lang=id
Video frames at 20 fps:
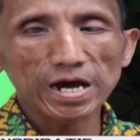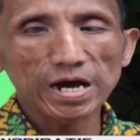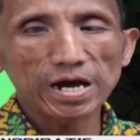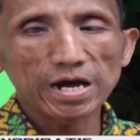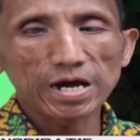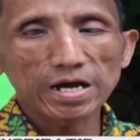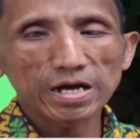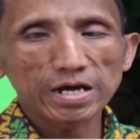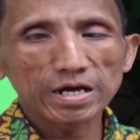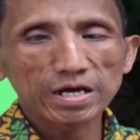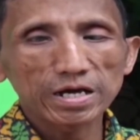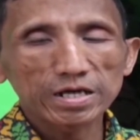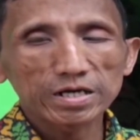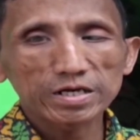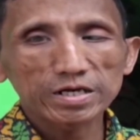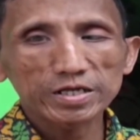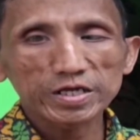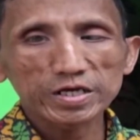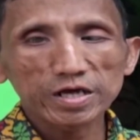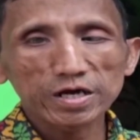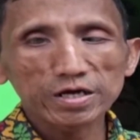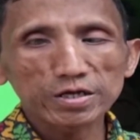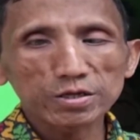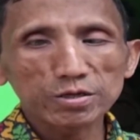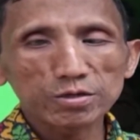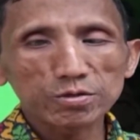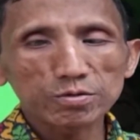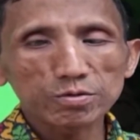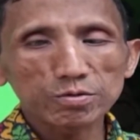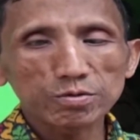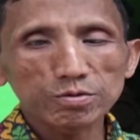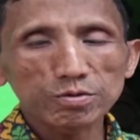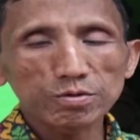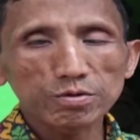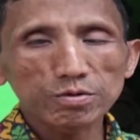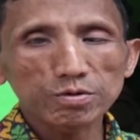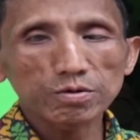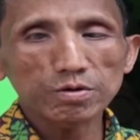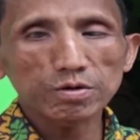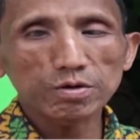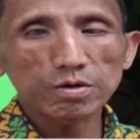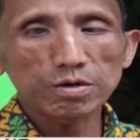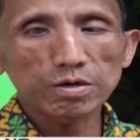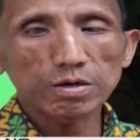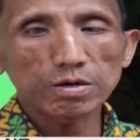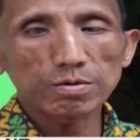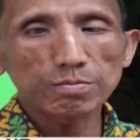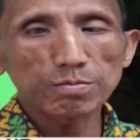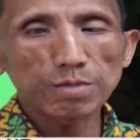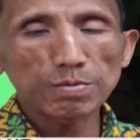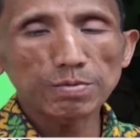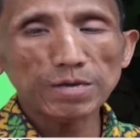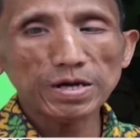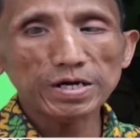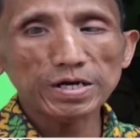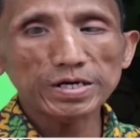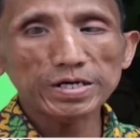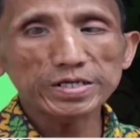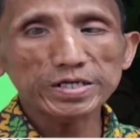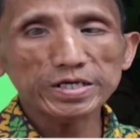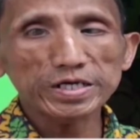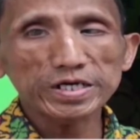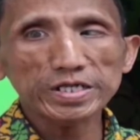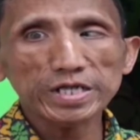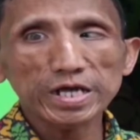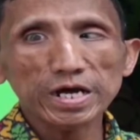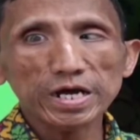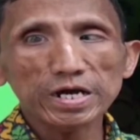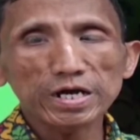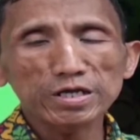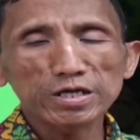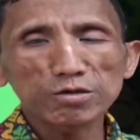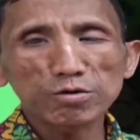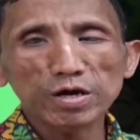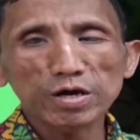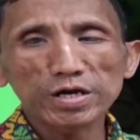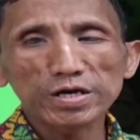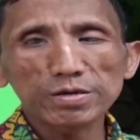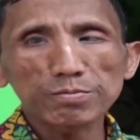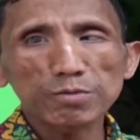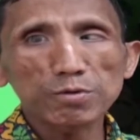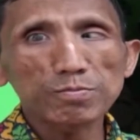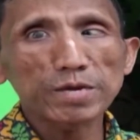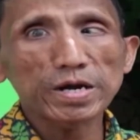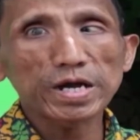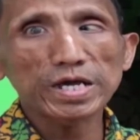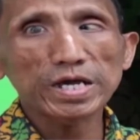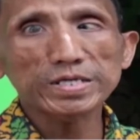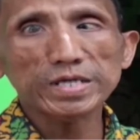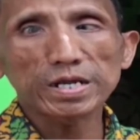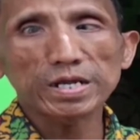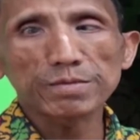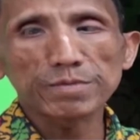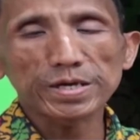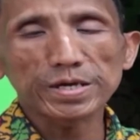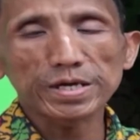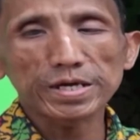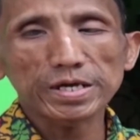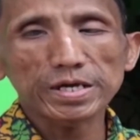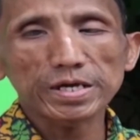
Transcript: Hmm ketika itu memang di sekitar lingkungan ini belum ada SLB